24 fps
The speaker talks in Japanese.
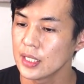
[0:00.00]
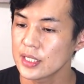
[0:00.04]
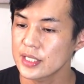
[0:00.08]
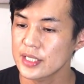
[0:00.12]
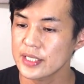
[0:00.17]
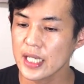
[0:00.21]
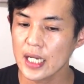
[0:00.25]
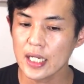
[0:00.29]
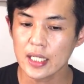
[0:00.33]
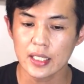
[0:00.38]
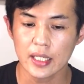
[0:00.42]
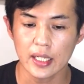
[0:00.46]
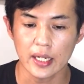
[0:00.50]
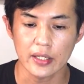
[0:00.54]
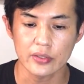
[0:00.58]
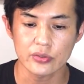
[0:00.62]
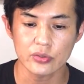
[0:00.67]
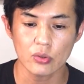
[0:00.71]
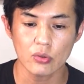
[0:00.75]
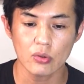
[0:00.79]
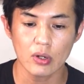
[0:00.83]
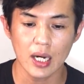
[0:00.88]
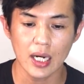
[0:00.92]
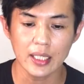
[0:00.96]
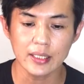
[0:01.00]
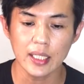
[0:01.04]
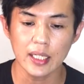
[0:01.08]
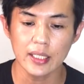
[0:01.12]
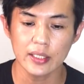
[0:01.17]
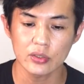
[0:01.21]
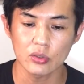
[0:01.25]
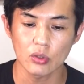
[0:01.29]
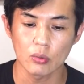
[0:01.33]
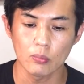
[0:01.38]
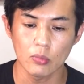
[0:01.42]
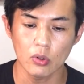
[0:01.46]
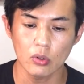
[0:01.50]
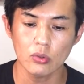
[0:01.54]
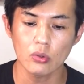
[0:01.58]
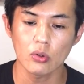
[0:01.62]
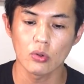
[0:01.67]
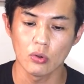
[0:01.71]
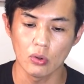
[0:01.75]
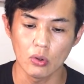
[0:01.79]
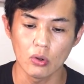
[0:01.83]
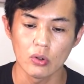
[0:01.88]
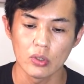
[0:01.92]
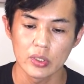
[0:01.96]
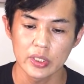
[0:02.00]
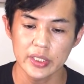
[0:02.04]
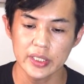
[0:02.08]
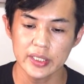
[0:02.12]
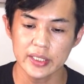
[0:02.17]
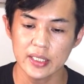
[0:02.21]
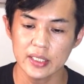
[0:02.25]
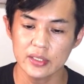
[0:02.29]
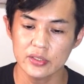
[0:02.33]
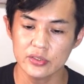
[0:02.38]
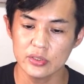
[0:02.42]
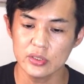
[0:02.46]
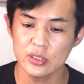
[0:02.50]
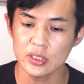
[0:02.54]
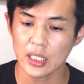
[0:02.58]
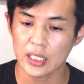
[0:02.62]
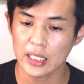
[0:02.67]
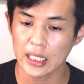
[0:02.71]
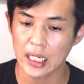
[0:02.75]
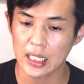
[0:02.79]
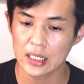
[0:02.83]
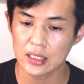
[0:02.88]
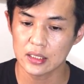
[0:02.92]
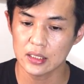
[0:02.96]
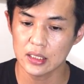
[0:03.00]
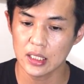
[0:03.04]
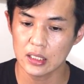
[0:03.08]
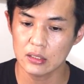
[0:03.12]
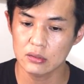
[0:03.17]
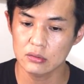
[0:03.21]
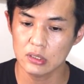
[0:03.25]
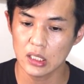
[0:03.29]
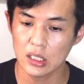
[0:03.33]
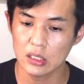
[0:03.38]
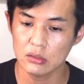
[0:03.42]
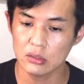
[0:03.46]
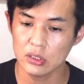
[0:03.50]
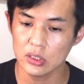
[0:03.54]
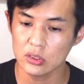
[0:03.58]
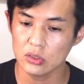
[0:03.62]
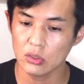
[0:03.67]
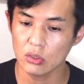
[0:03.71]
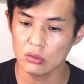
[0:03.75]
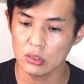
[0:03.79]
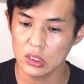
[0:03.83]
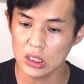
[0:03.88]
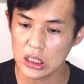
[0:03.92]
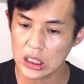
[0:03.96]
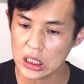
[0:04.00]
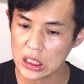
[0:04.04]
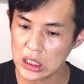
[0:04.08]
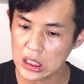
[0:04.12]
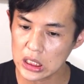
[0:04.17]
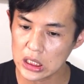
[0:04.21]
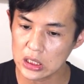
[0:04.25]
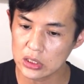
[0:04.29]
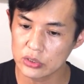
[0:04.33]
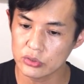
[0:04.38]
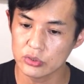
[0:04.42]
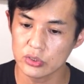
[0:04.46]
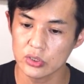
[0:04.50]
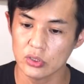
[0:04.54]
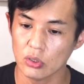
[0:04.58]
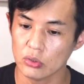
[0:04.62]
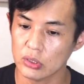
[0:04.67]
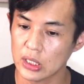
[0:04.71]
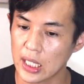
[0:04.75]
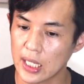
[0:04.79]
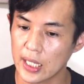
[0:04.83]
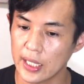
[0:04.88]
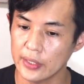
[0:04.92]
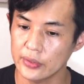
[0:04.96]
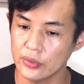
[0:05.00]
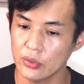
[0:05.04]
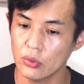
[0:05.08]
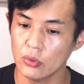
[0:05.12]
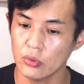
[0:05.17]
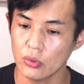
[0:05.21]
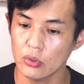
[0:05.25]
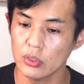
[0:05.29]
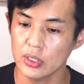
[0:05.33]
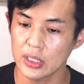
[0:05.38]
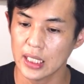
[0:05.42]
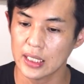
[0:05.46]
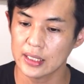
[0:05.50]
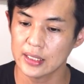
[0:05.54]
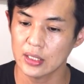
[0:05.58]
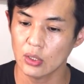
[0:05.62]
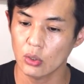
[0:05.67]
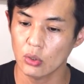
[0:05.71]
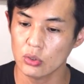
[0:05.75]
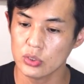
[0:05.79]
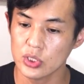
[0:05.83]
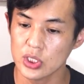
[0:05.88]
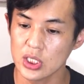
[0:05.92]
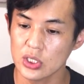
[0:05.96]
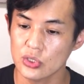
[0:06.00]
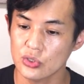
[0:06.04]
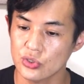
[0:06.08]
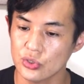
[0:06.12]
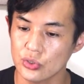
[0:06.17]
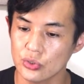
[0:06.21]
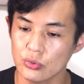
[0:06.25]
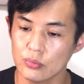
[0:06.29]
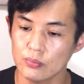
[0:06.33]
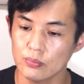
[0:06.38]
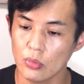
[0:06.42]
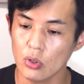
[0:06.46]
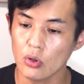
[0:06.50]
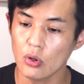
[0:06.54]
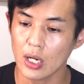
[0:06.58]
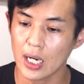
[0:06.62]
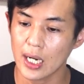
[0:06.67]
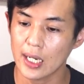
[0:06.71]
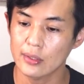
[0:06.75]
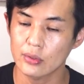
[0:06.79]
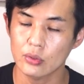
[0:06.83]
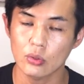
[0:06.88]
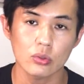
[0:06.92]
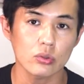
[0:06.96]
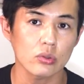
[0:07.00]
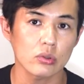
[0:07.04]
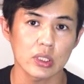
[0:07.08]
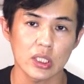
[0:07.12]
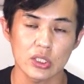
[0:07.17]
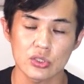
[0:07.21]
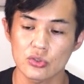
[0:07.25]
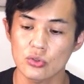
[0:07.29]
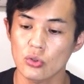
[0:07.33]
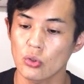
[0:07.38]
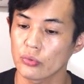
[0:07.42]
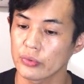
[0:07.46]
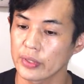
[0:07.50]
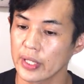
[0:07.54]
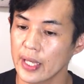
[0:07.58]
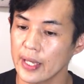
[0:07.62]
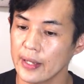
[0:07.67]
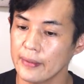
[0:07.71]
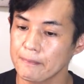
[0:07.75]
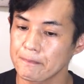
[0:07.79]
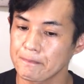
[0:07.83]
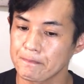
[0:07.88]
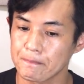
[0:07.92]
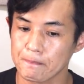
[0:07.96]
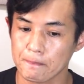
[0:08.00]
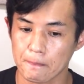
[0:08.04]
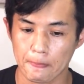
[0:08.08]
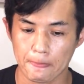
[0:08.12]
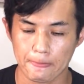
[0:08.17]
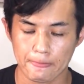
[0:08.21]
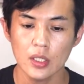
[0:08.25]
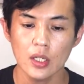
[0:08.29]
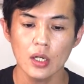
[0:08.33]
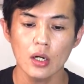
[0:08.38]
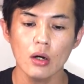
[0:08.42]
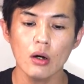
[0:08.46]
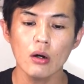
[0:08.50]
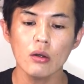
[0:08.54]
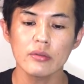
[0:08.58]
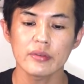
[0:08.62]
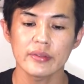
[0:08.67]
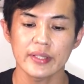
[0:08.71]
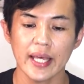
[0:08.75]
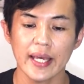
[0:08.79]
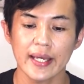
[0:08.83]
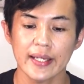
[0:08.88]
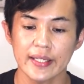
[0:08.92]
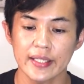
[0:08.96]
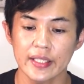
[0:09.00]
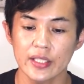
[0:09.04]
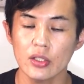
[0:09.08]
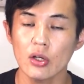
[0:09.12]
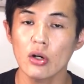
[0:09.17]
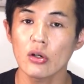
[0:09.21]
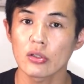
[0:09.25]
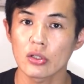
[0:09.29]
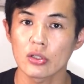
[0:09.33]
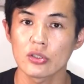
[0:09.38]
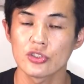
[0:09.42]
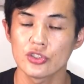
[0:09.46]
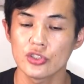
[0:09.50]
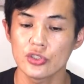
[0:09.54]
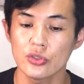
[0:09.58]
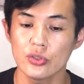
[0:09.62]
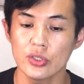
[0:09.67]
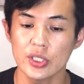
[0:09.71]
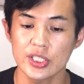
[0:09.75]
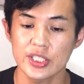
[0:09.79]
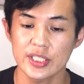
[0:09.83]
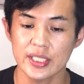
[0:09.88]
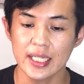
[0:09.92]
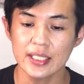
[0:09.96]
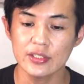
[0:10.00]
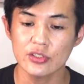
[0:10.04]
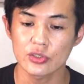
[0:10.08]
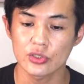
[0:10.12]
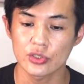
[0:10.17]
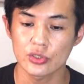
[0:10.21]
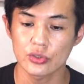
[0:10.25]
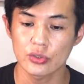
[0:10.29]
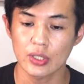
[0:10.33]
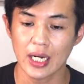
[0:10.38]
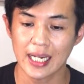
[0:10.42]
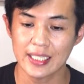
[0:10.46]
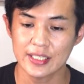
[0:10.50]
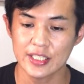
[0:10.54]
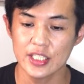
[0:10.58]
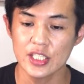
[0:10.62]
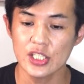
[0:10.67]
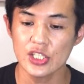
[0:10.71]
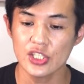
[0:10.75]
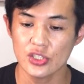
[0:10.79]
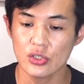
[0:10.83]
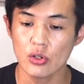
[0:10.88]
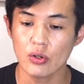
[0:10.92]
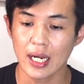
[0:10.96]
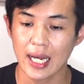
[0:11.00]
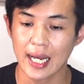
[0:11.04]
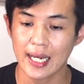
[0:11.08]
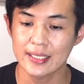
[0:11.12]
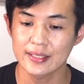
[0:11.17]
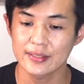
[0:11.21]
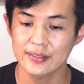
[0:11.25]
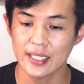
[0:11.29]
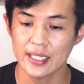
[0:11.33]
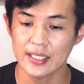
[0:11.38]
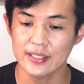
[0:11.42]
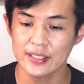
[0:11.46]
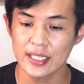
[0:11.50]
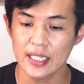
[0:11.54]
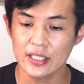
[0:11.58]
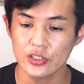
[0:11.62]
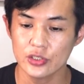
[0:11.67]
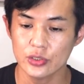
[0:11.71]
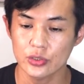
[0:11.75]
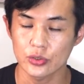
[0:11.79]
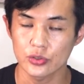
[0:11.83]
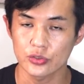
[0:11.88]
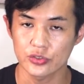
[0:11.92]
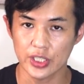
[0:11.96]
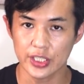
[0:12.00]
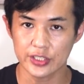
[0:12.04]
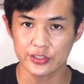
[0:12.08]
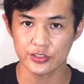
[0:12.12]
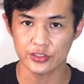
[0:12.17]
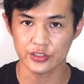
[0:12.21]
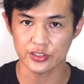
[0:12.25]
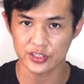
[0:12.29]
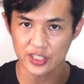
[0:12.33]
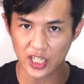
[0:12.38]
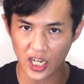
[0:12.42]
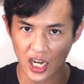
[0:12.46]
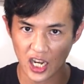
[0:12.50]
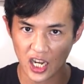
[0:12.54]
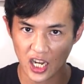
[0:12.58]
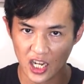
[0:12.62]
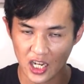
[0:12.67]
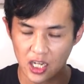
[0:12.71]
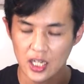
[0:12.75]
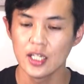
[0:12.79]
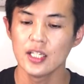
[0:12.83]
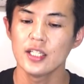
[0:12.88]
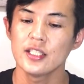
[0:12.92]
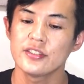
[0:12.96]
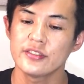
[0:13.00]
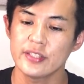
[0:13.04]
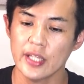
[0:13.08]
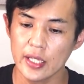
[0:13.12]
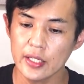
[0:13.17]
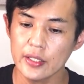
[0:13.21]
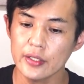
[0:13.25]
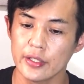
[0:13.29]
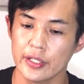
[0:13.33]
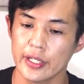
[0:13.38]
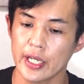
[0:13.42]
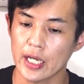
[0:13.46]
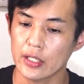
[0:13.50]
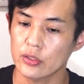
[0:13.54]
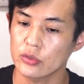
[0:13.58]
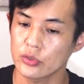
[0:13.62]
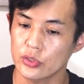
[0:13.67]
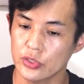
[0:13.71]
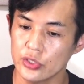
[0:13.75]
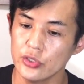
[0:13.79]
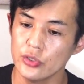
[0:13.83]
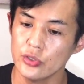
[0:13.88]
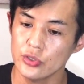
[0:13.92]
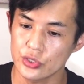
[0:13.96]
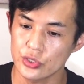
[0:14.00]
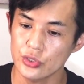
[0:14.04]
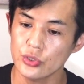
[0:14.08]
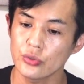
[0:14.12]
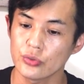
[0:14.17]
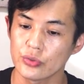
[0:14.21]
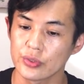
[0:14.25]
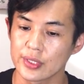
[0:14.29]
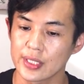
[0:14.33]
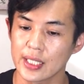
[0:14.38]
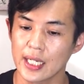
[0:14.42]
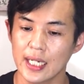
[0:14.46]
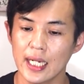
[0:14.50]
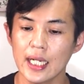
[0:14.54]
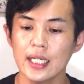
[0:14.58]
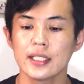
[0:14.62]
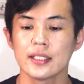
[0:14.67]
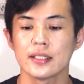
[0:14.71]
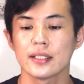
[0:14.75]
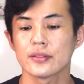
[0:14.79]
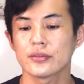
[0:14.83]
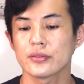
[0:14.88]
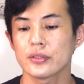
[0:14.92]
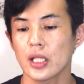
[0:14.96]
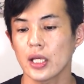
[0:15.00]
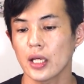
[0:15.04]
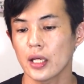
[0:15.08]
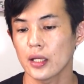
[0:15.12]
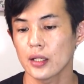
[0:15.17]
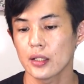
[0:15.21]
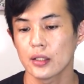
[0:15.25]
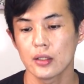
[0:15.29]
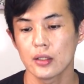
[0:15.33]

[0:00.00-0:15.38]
したっけねその辺りのものを引き継いでやってくれる人に次の大統領になってほしいチューンもあることでしょうね本で昨日の11月18日の感染者数ですが1297人ですね